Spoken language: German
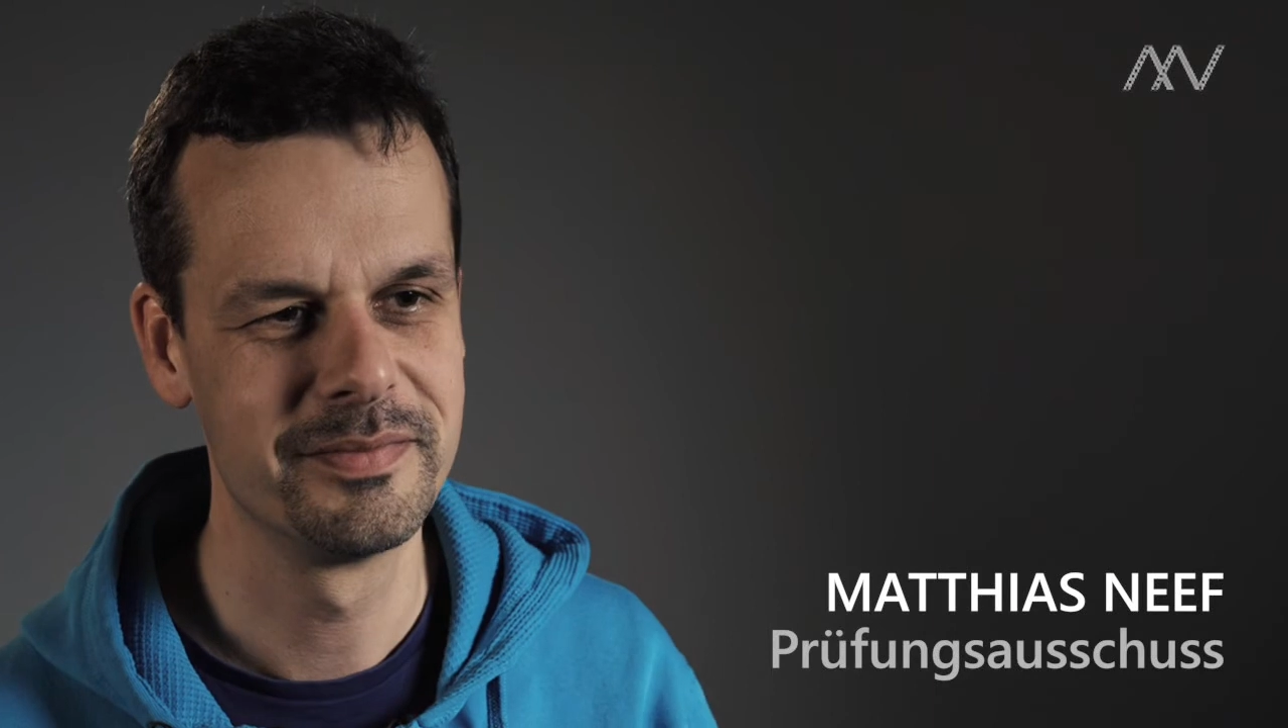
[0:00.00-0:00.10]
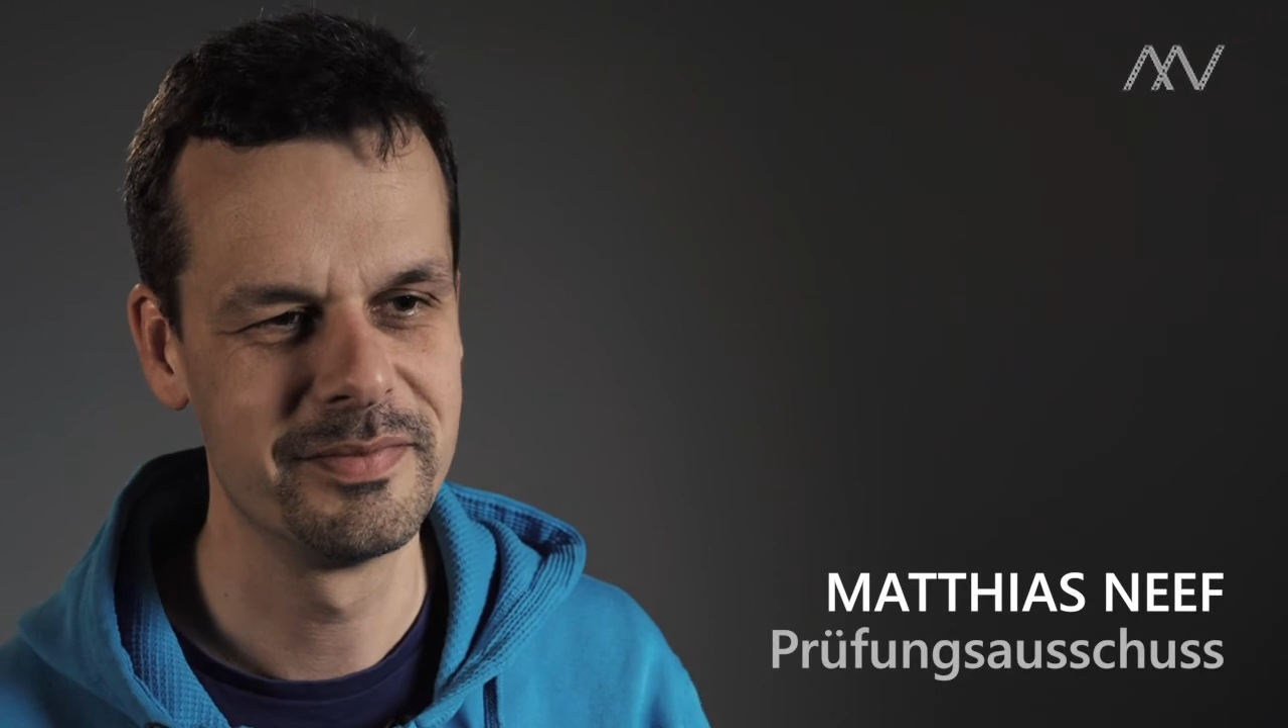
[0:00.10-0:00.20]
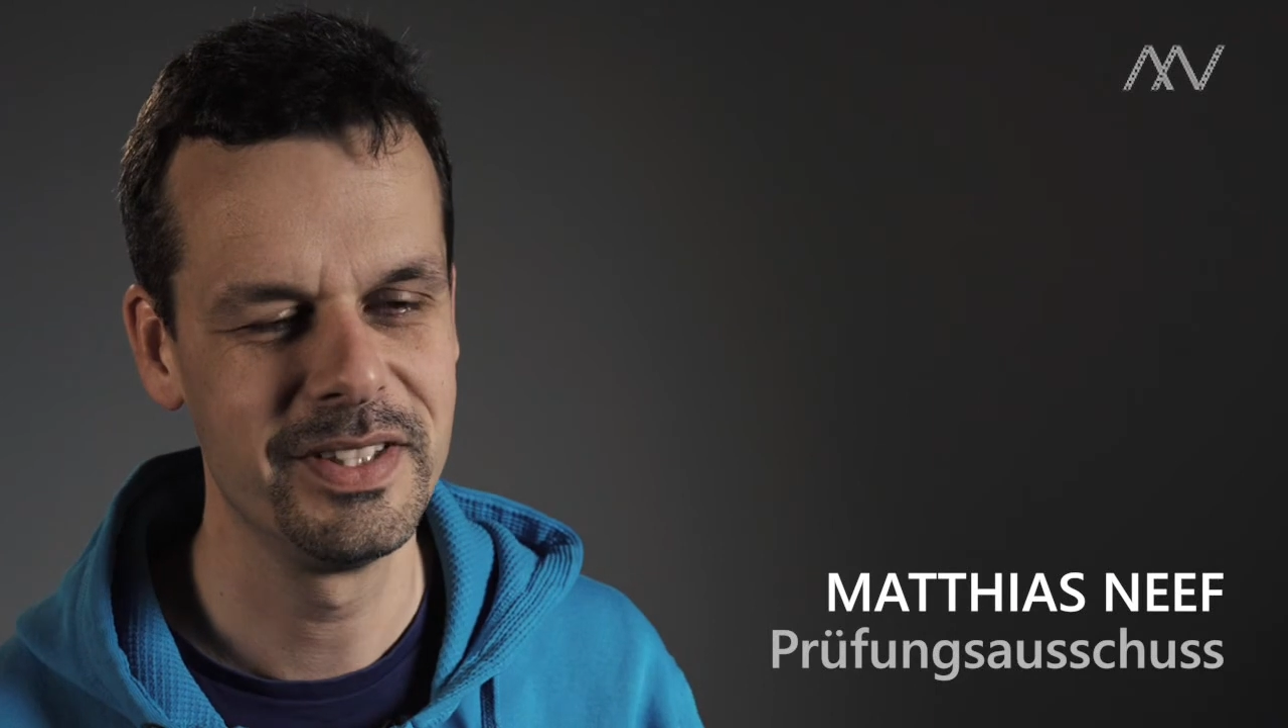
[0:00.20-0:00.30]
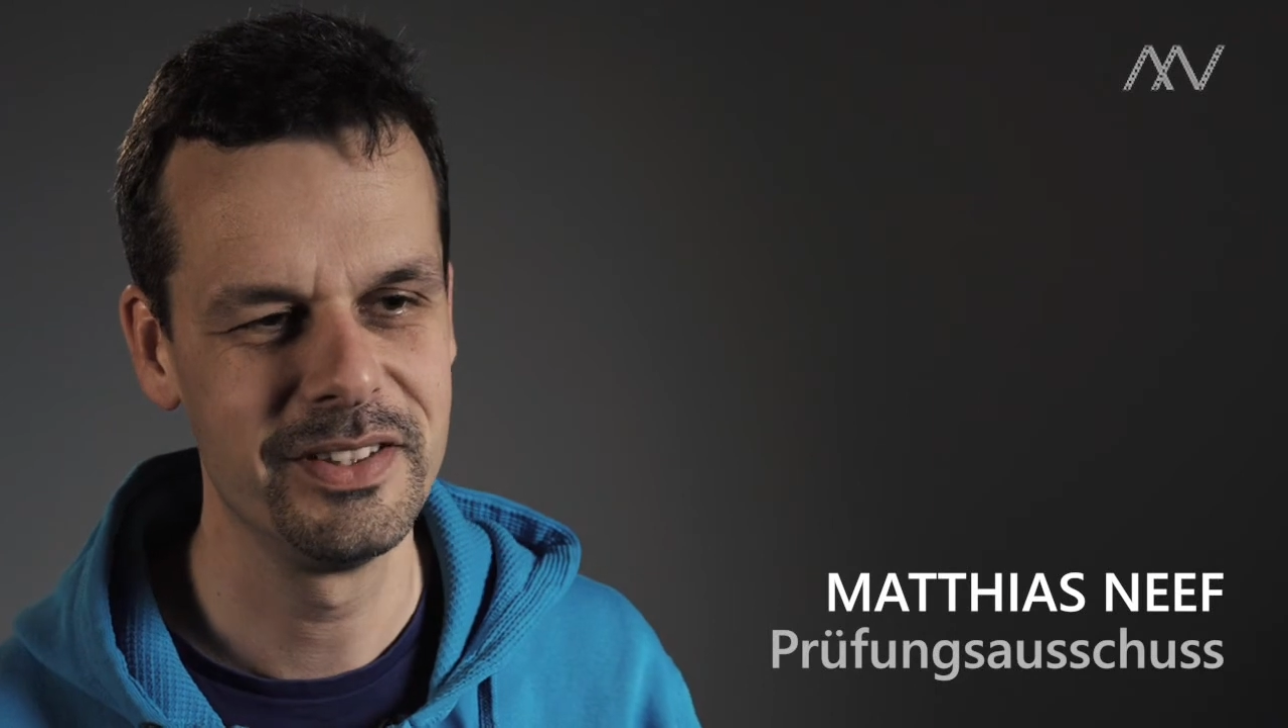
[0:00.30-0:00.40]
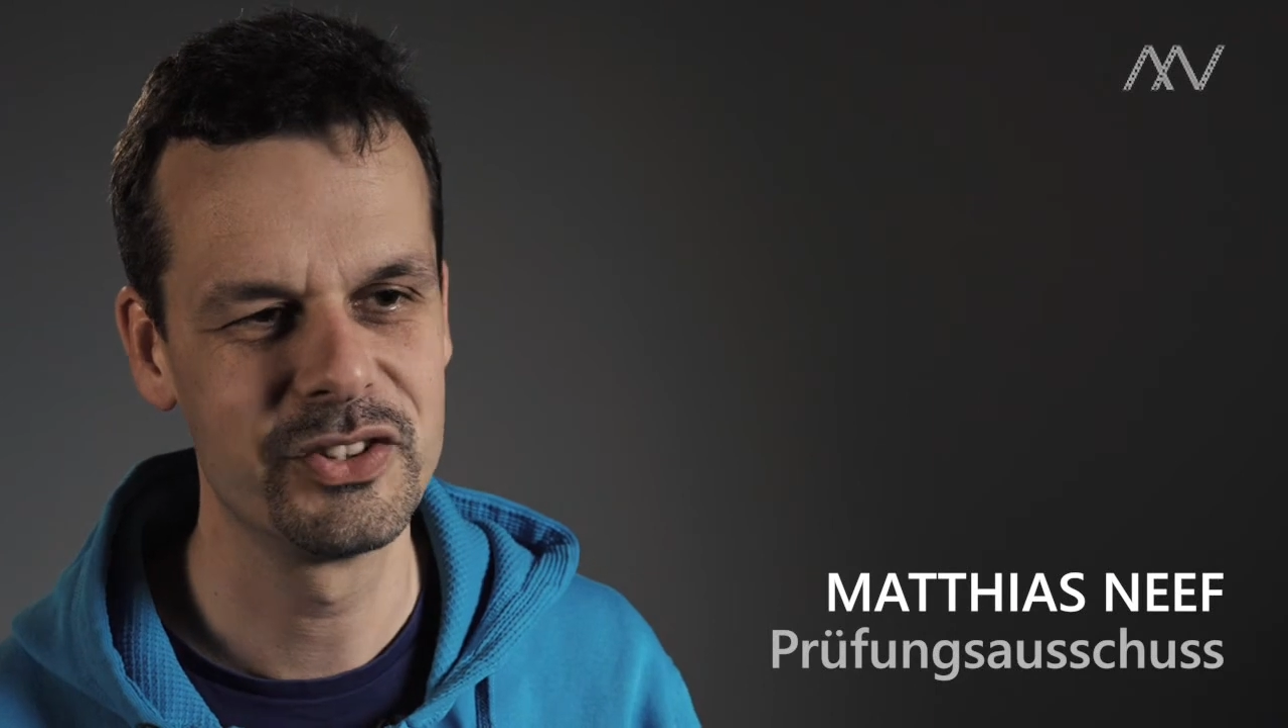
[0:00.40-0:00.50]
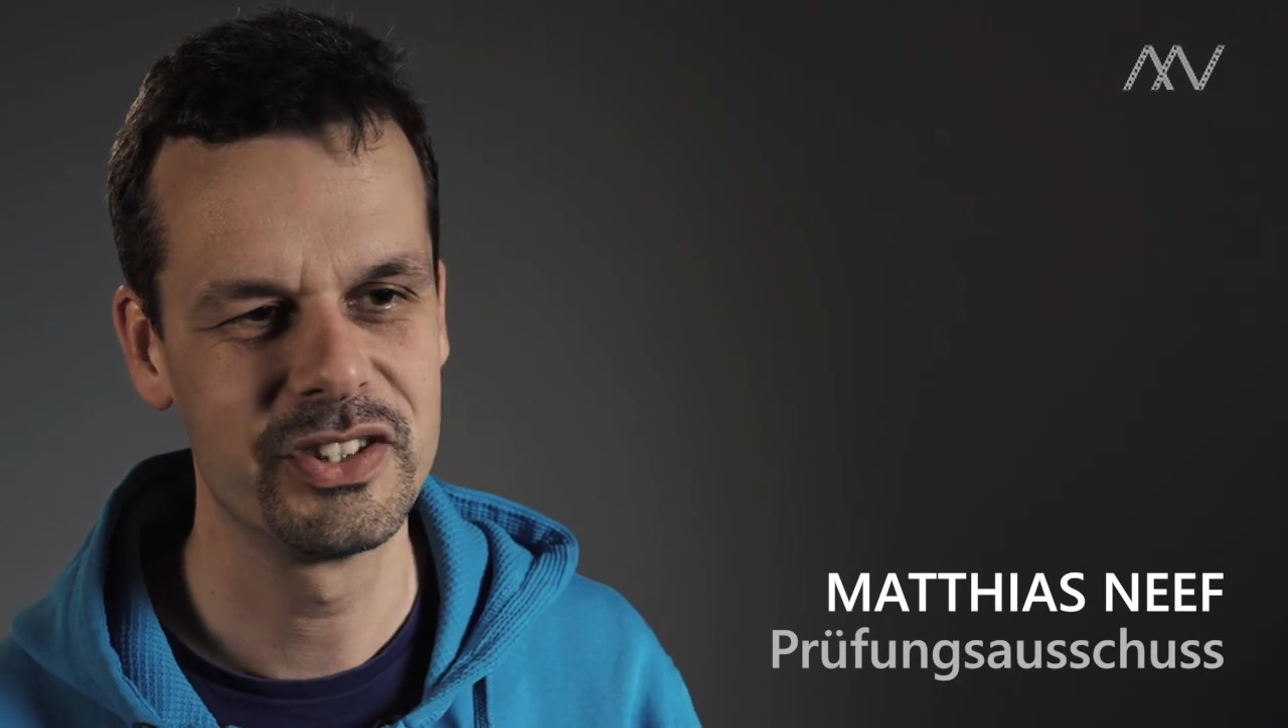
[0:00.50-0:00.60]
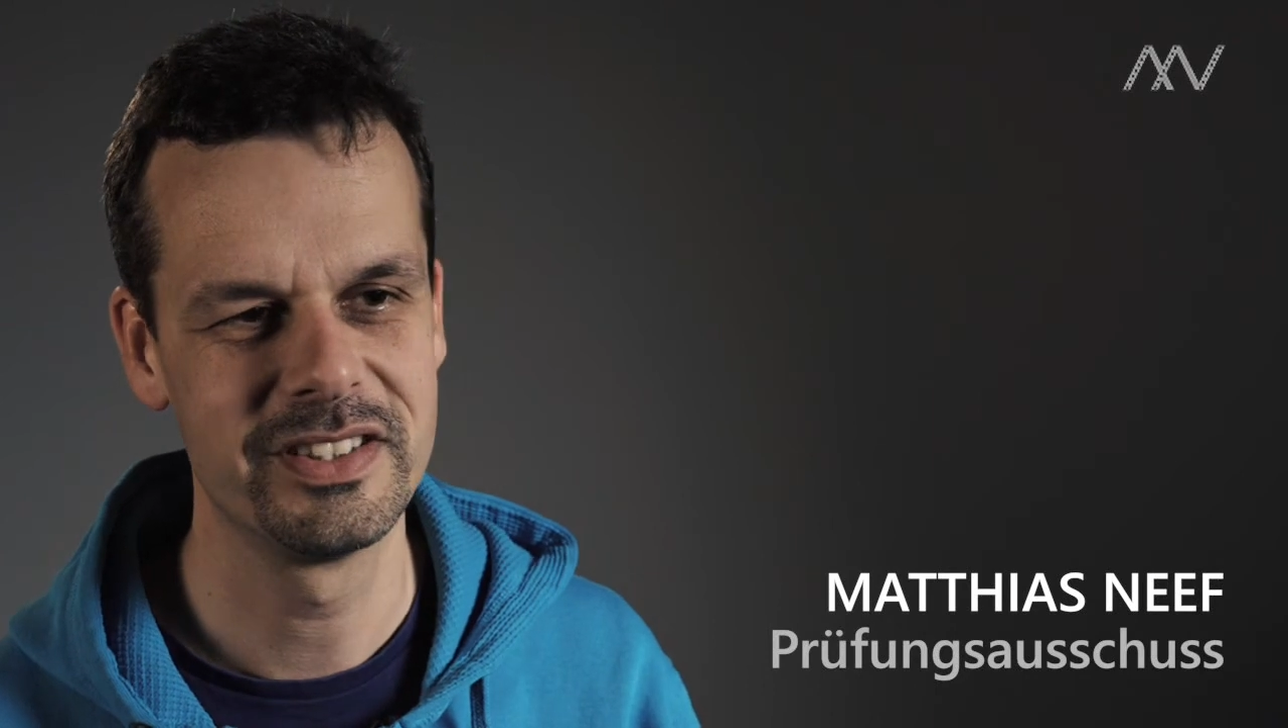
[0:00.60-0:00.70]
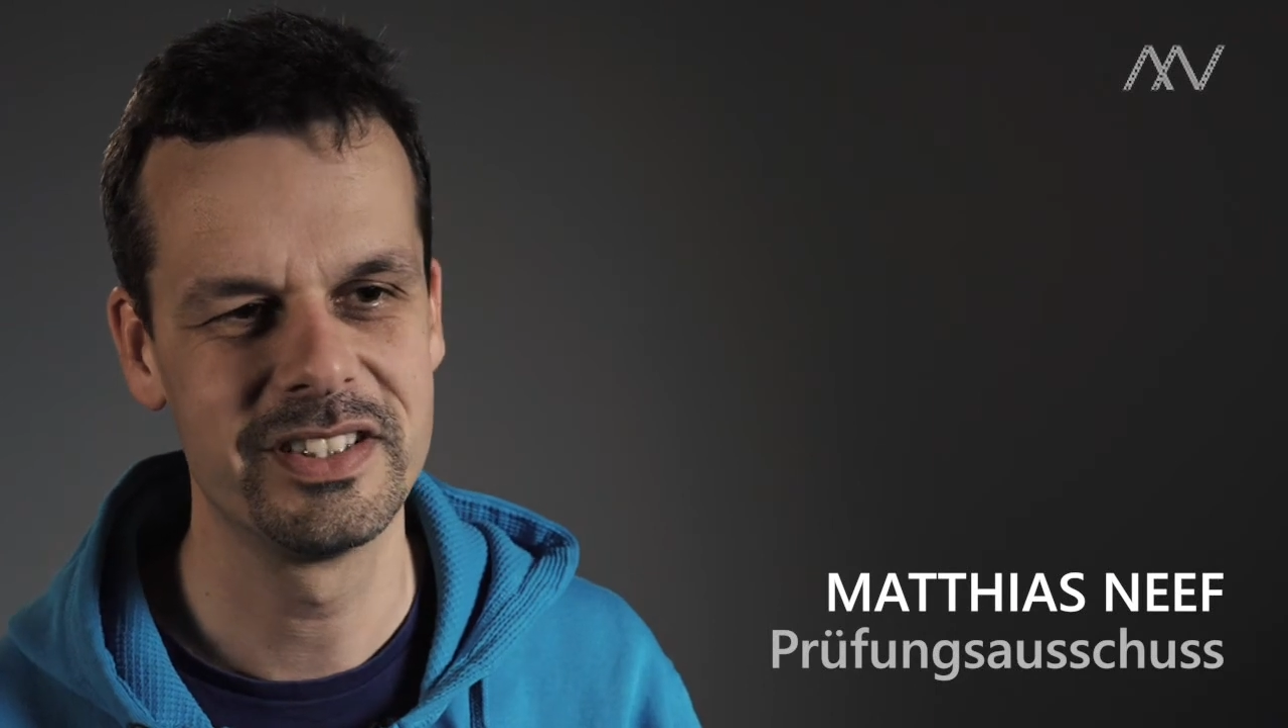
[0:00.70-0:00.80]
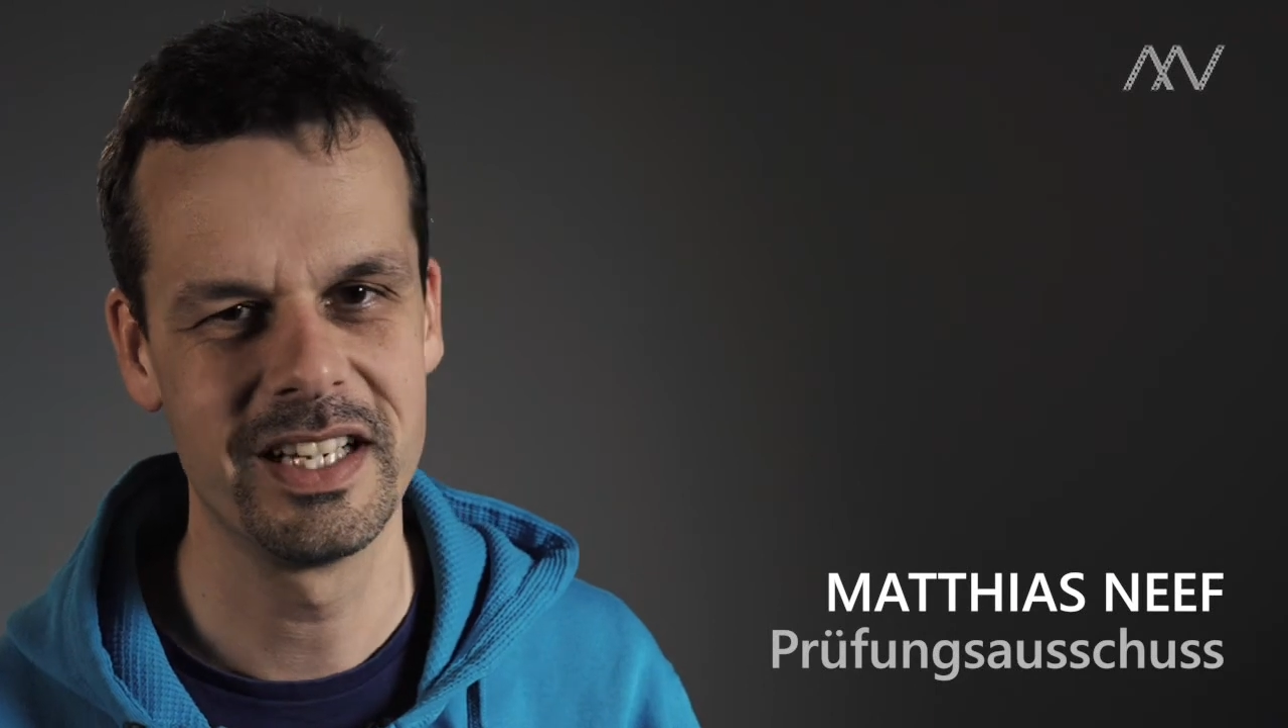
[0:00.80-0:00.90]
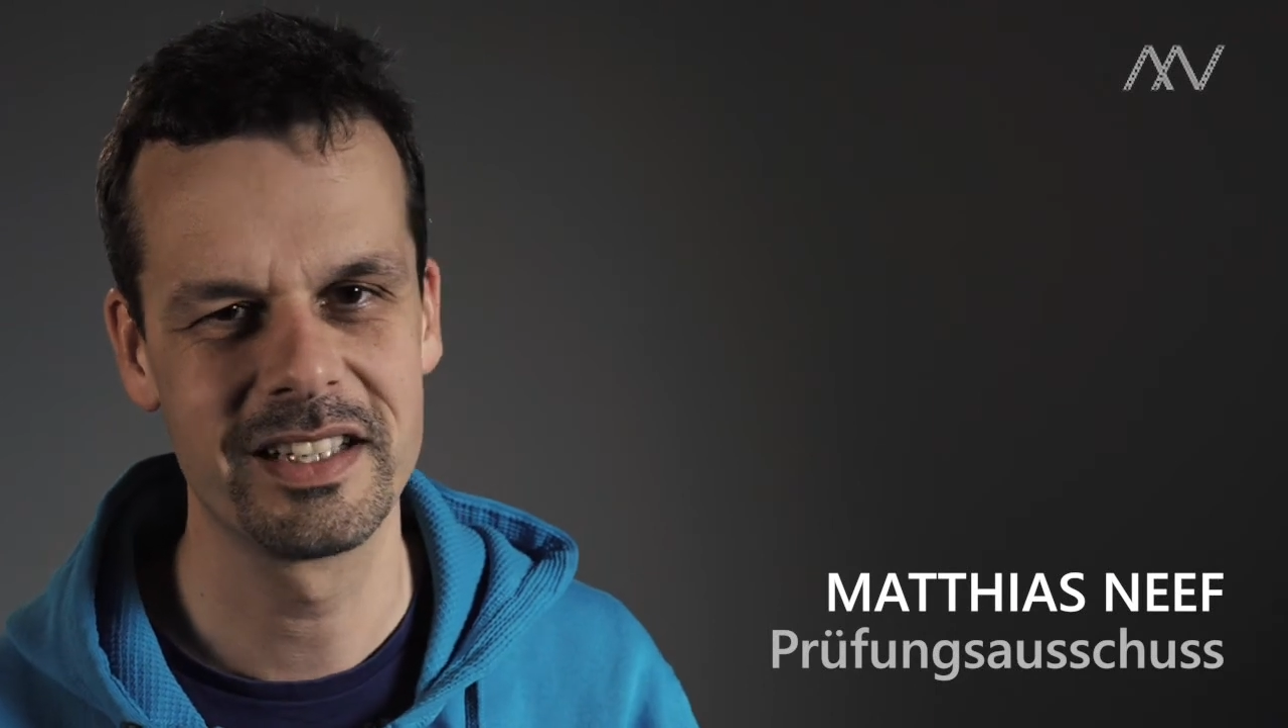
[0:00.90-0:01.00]
wie
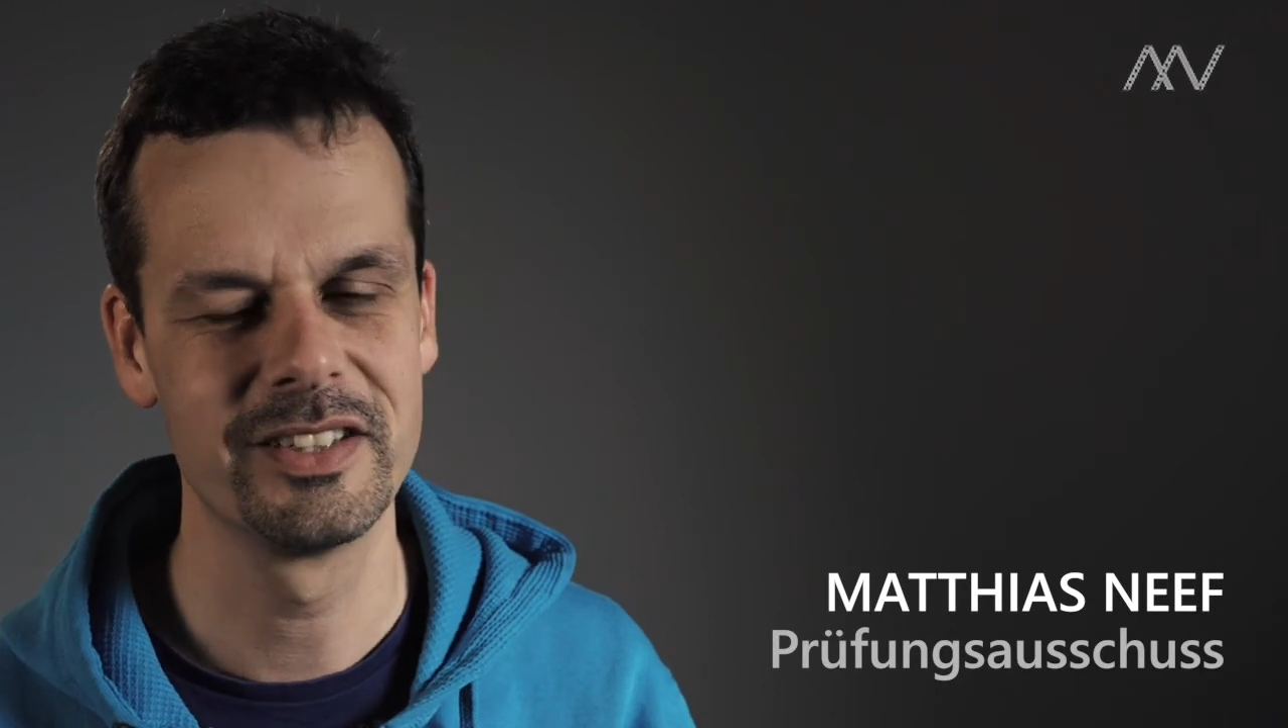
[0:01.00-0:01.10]
stark,